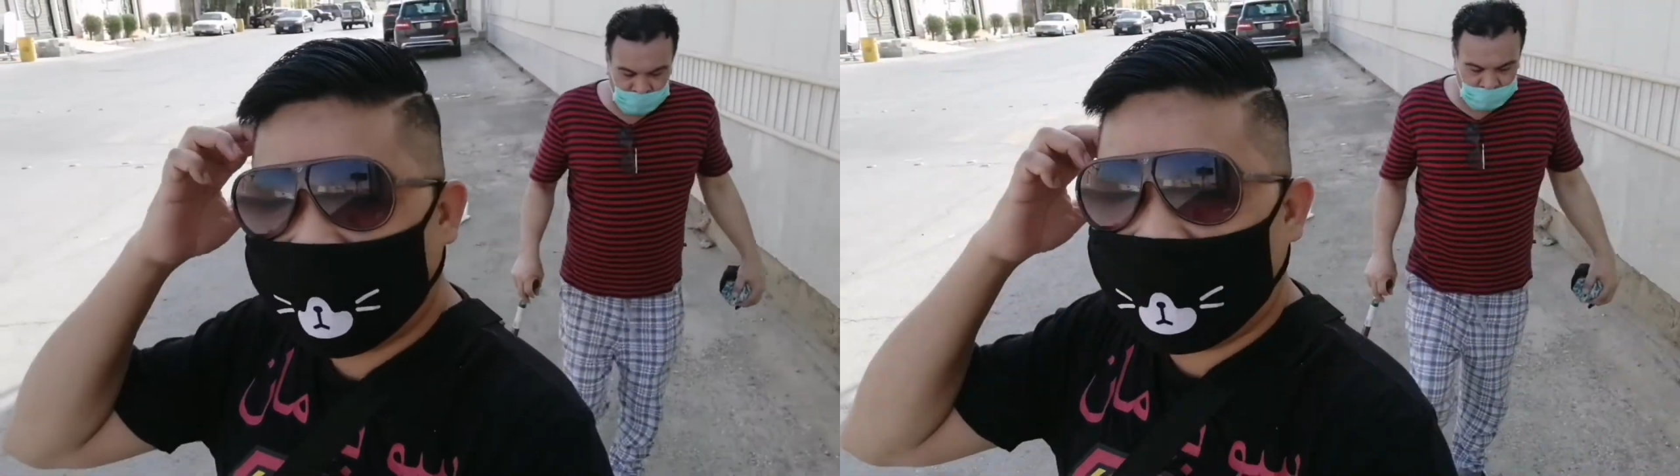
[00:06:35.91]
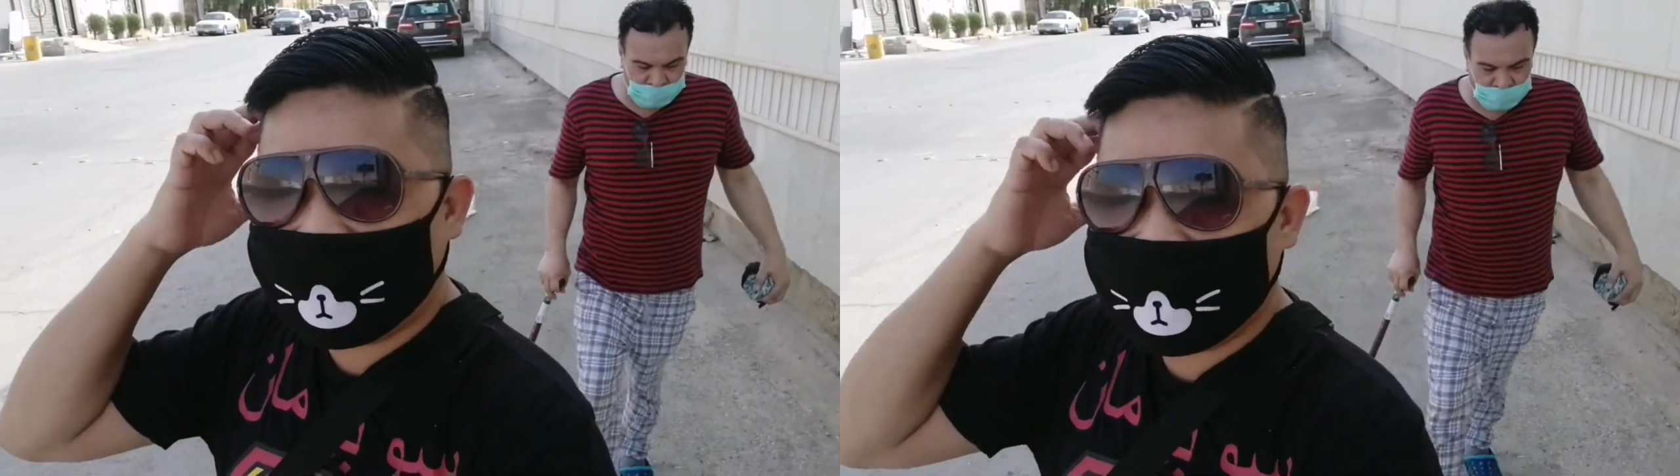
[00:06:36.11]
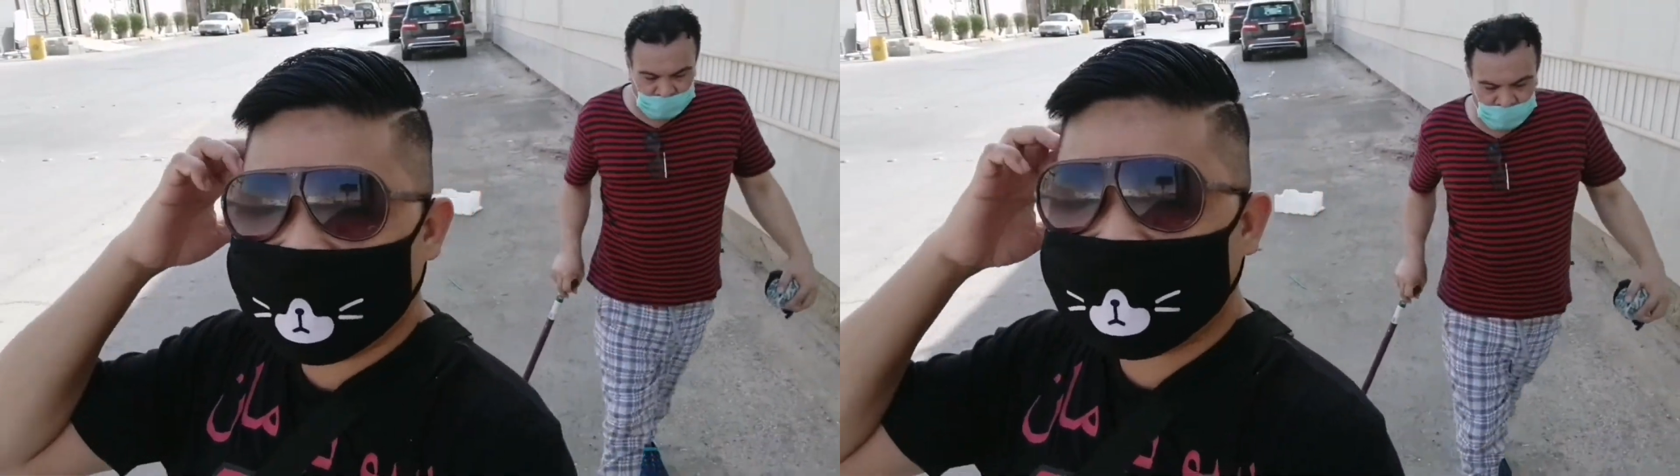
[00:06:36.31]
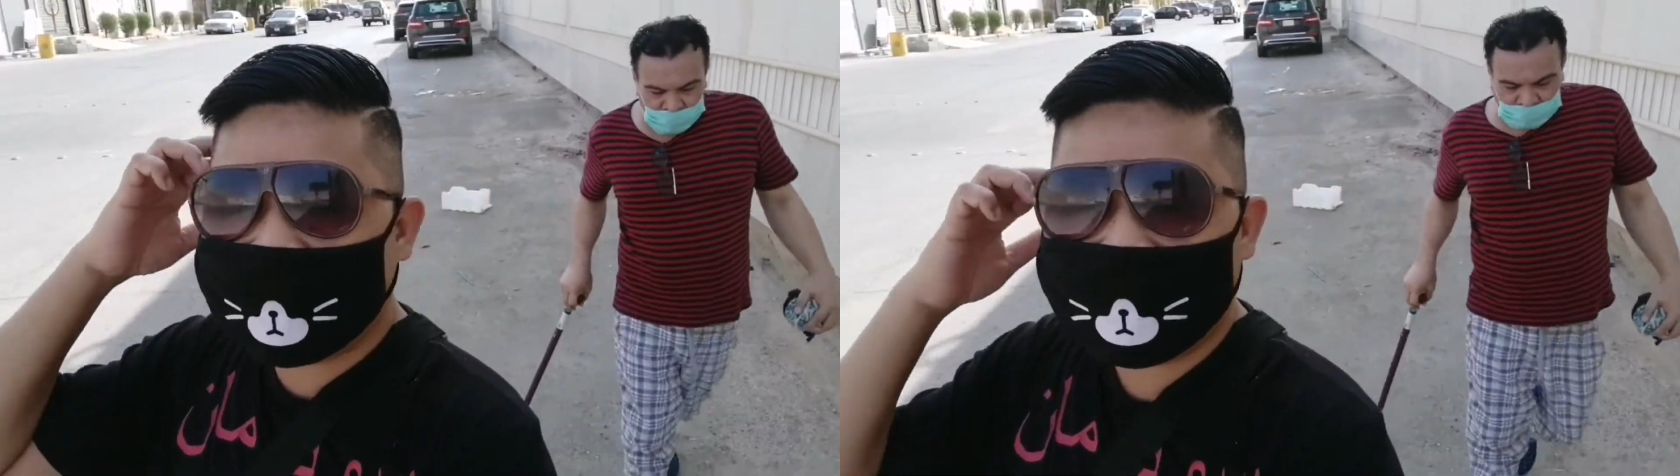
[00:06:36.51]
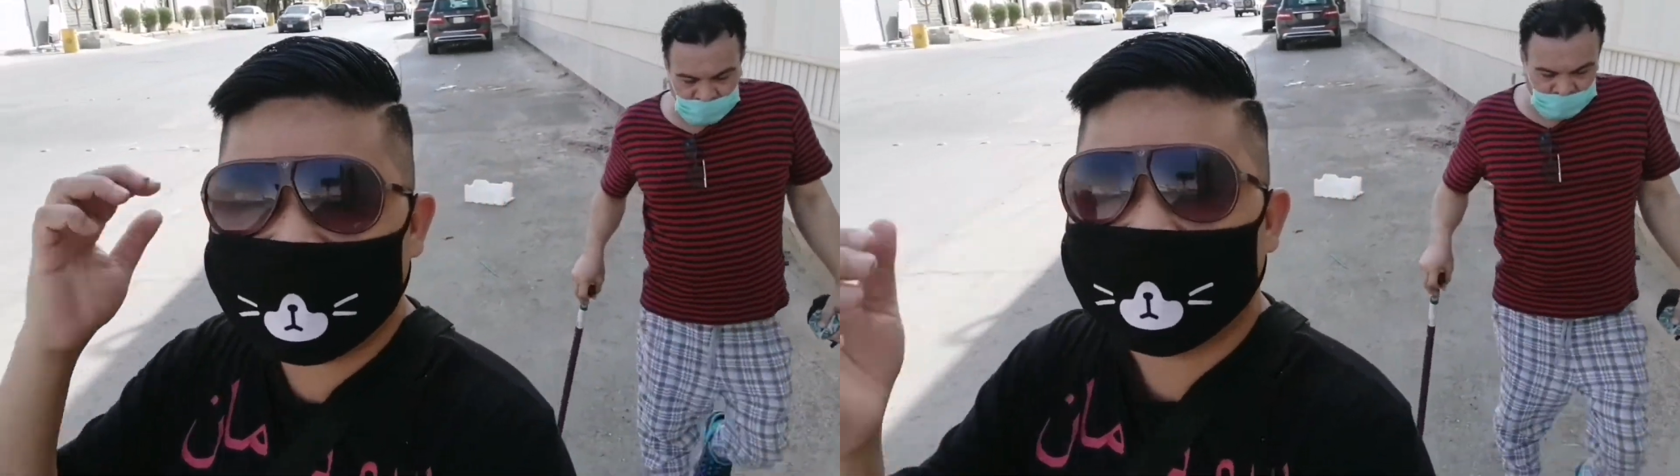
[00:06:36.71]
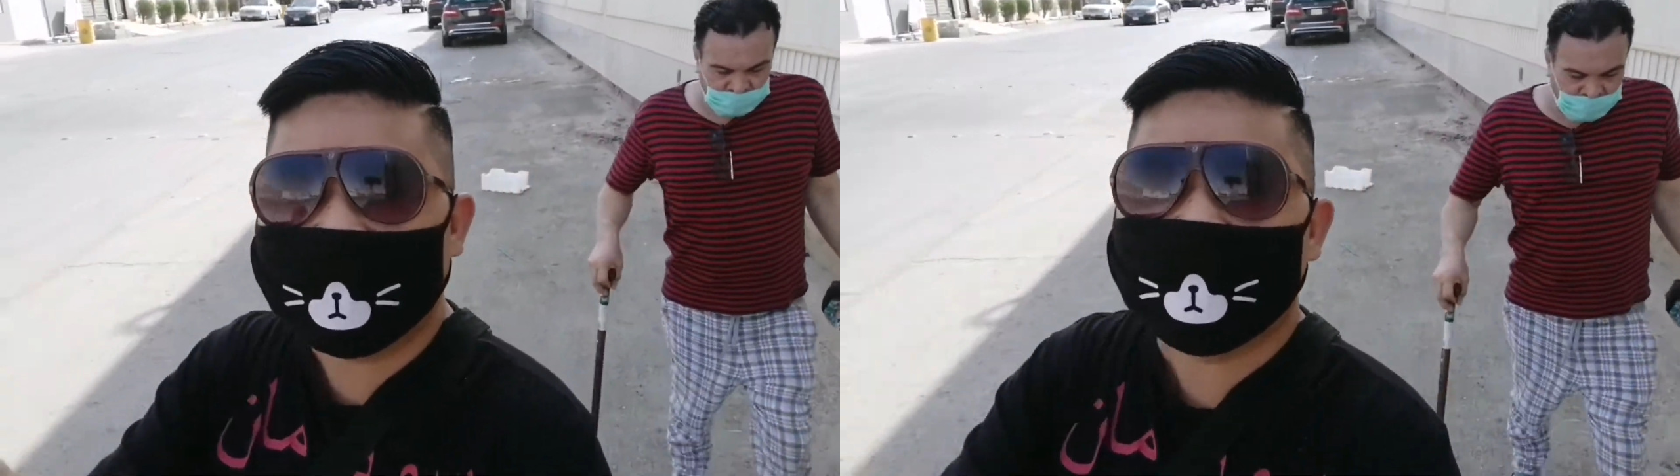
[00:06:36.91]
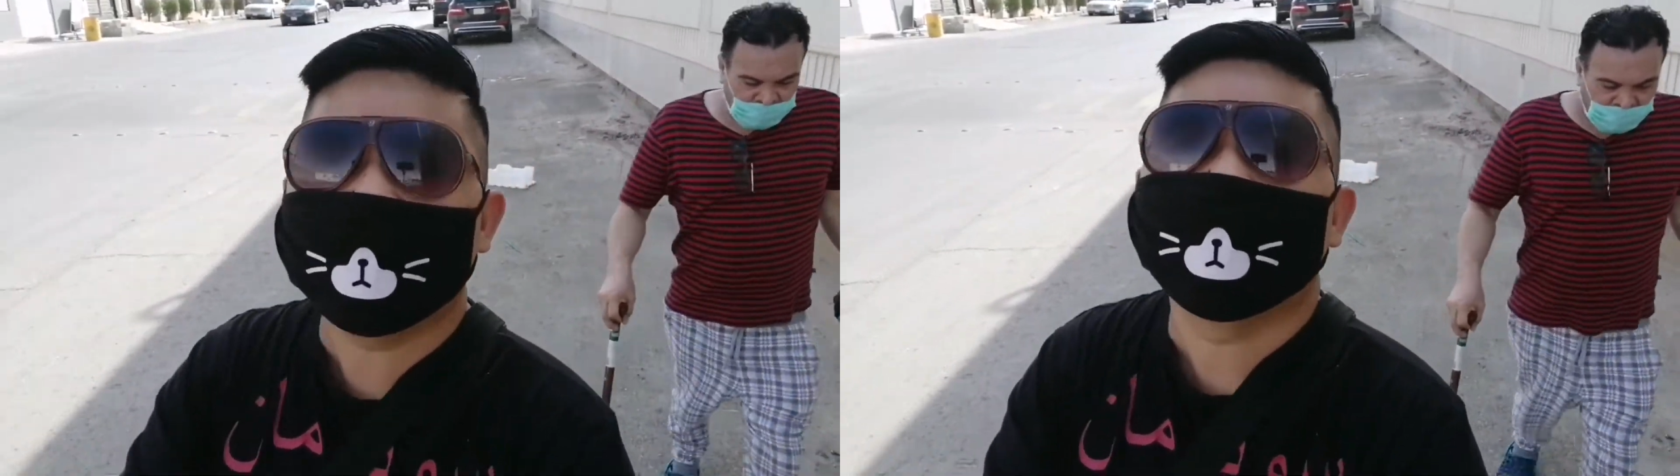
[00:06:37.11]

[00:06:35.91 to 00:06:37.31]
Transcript: ano yung sa iyo no?